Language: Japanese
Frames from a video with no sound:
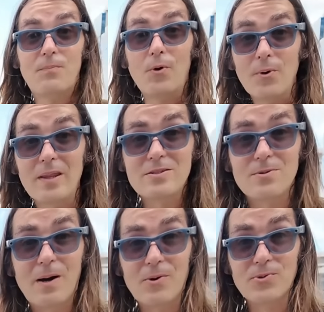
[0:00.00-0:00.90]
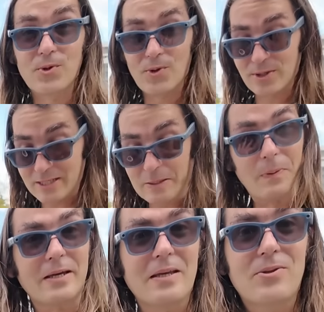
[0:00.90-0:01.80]
ボーエンズマウントのいい
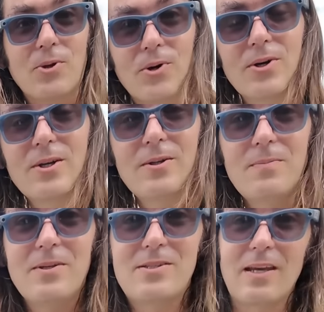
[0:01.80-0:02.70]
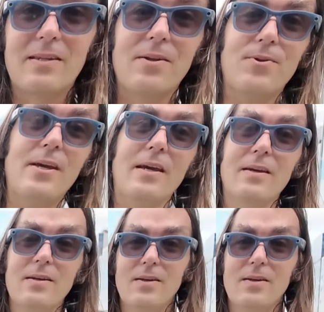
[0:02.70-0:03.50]
ブラケット見つけたので、